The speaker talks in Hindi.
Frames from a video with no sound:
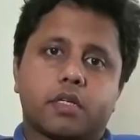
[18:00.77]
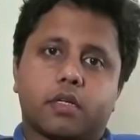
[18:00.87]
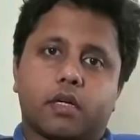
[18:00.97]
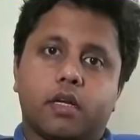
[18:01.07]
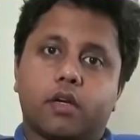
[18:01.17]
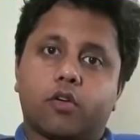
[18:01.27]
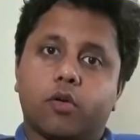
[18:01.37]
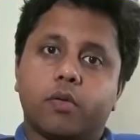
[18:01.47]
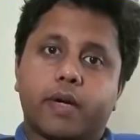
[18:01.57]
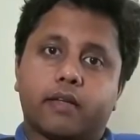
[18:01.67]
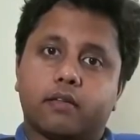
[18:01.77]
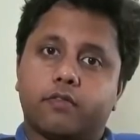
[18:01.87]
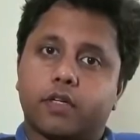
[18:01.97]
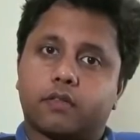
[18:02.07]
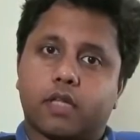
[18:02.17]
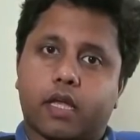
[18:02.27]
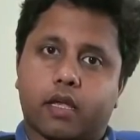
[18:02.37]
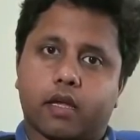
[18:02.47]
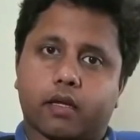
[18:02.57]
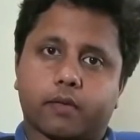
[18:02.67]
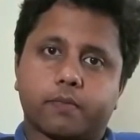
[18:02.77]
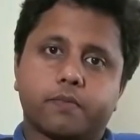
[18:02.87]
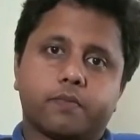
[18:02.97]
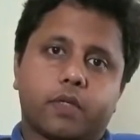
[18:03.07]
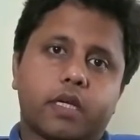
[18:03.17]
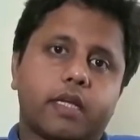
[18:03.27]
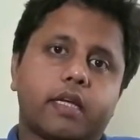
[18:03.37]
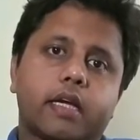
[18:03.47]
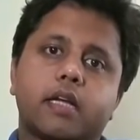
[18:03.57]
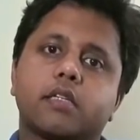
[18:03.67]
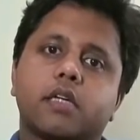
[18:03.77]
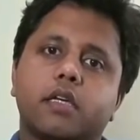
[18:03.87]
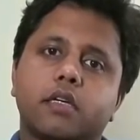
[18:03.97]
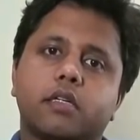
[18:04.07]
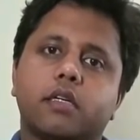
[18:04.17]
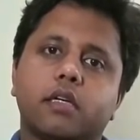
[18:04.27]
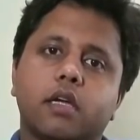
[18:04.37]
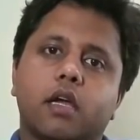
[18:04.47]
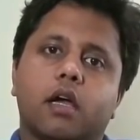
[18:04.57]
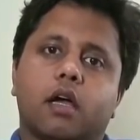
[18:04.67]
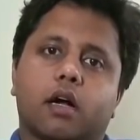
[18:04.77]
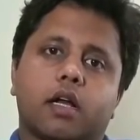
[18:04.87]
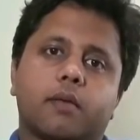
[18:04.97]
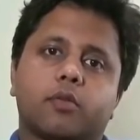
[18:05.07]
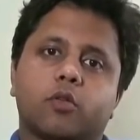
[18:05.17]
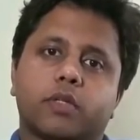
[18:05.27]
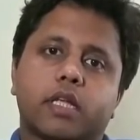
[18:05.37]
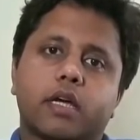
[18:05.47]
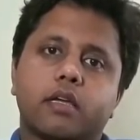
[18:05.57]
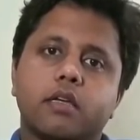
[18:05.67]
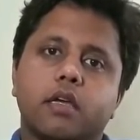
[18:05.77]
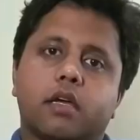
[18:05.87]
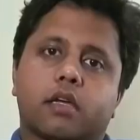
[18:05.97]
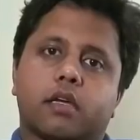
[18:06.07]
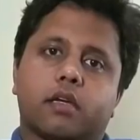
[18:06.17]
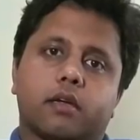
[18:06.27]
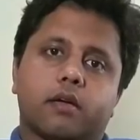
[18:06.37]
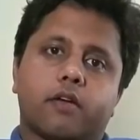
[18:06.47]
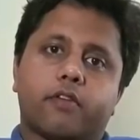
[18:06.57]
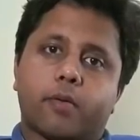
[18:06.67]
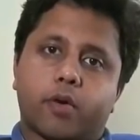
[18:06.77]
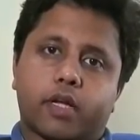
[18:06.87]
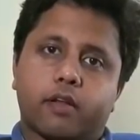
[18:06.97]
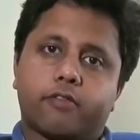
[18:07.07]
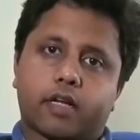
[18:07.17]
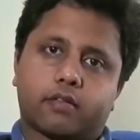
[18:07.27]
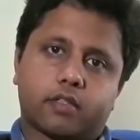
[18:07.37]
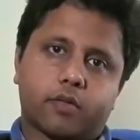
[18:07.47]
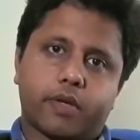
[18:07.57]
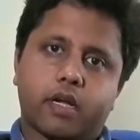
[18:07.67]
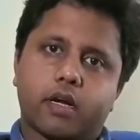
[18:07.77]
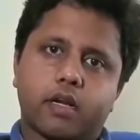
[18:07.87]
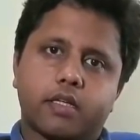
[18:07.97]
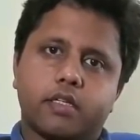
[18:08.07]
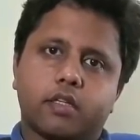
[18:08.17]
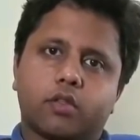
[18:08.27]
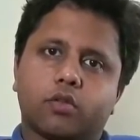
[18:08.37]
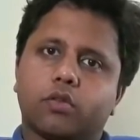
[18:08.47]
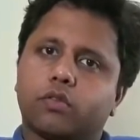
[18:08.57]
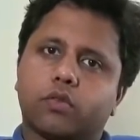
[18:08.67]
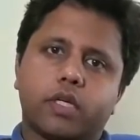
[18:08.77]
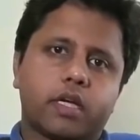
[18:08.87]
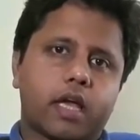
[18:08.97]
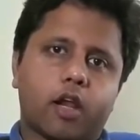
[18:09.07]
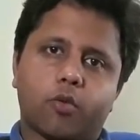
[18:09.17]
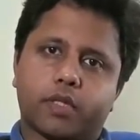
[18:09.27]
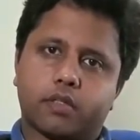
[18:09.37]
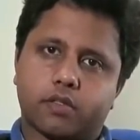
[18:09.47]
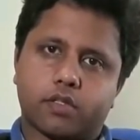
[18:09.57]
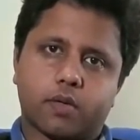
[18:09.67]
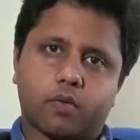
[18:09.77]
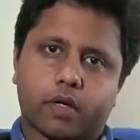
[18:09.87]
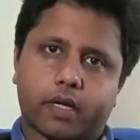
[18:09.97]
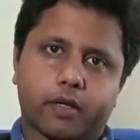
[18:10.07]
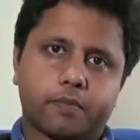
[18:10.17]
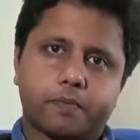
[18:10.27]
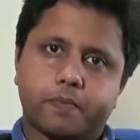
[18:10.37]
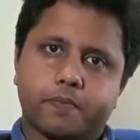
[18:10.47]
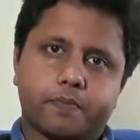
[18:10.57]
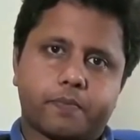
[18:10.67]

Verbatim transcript: भी पेशेंट के लिए कोई भी मेडिसिन फिक्स नहीं है यानी कि कहना चाहिए कि अगर आपको बताएं कि फाइब्रोड के लिए फ्रैक्सीनस अमेरिकाना लीजिए तो दोस्तों ये एक एलोपैथी सिस्टम हो गया